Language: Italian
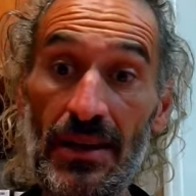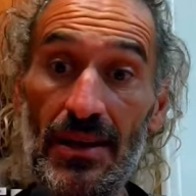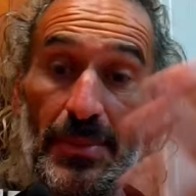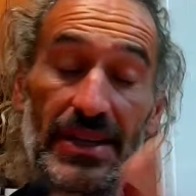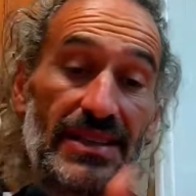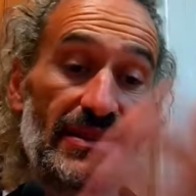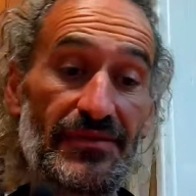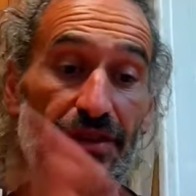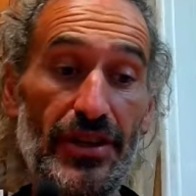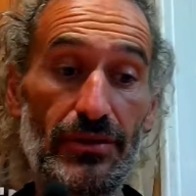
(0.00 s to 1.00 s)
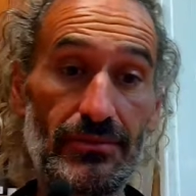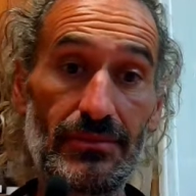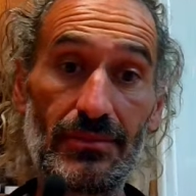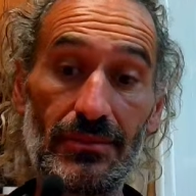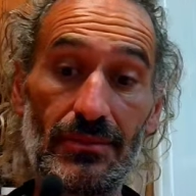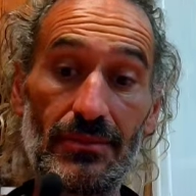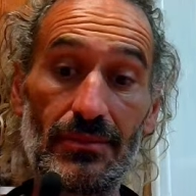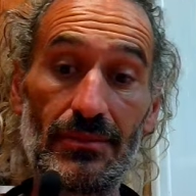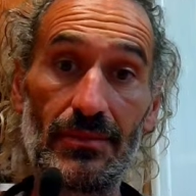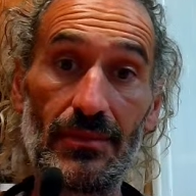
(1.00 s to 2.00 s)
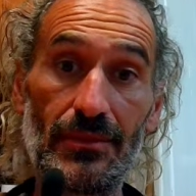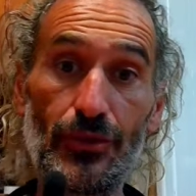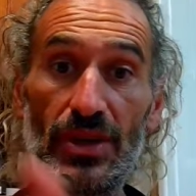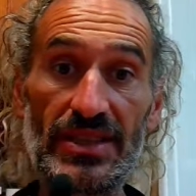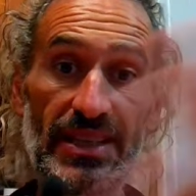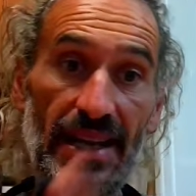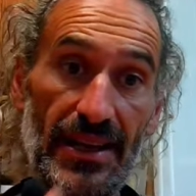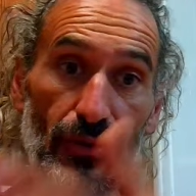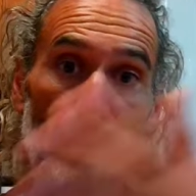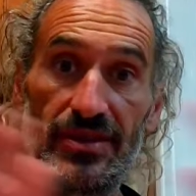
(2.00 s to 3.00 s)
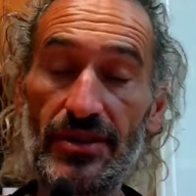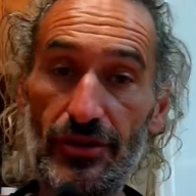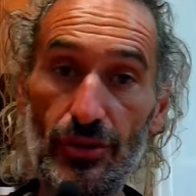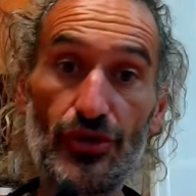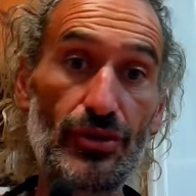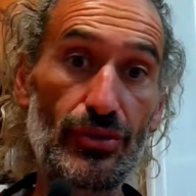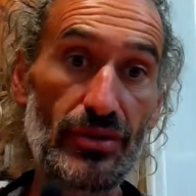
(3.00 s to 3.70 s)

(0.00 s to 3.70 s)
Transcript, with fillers: Perché se è vero, nulla si crea, nulla si distrugge, tutto